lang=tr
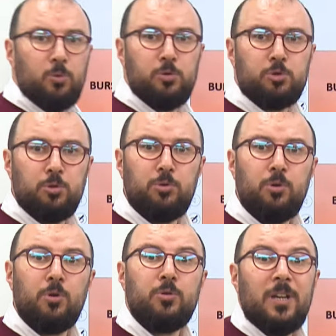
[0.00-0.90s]
ulusu
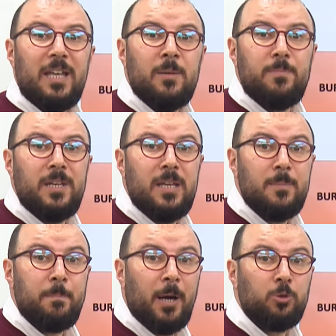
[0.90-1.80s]
diyor
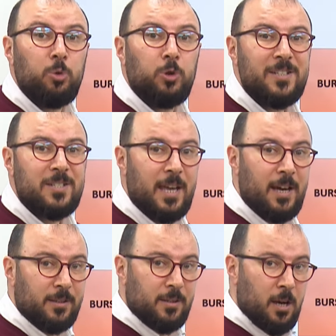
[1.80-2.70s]
İbni Batuta
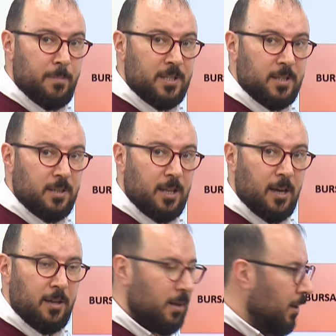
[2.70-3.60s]

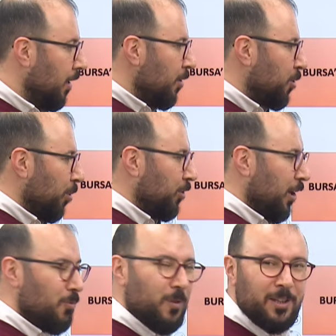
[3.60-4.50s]
seyahatnamesinde.
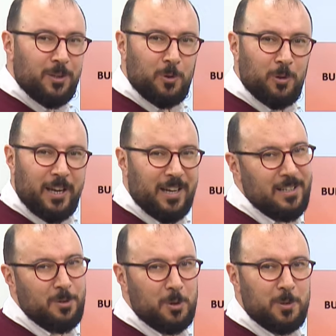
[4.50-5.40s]
Sultan ünvanını kullanan
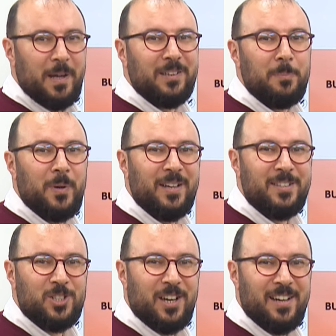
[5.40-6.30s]
ilk Osmanlı
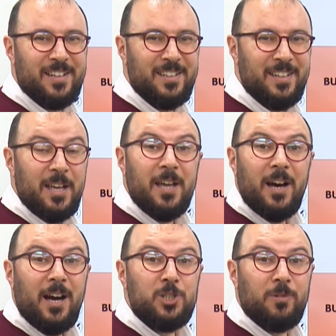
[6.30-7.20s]
padişahı
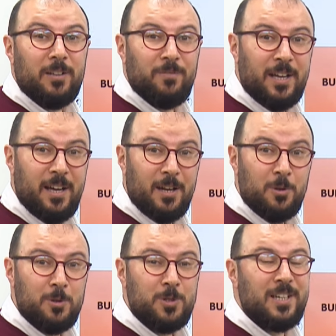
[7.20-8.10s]
Hacivat ve
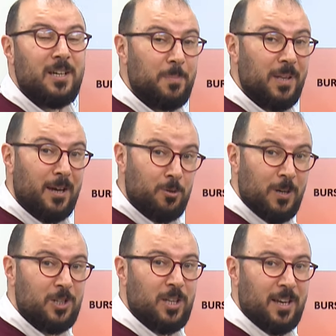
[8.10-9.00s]
Karagöz Kırkpınar
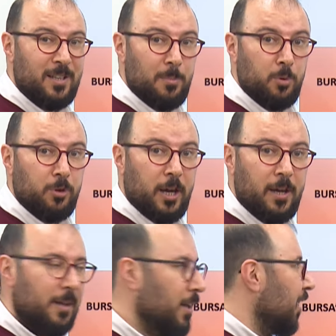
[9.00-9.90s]
güreşleri de bunda.
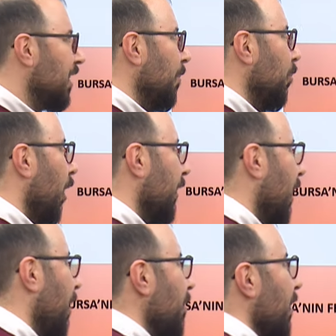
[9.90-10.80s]
Kim bu
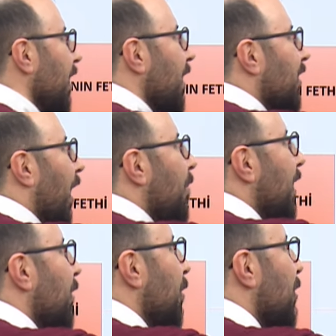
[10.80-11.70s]
adam?
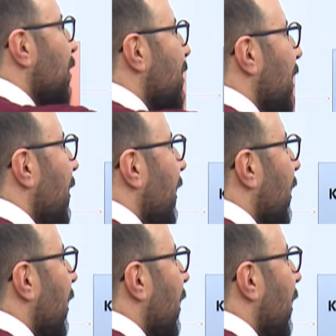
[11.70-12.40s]
Tahmin ediyorsunuz değil mi?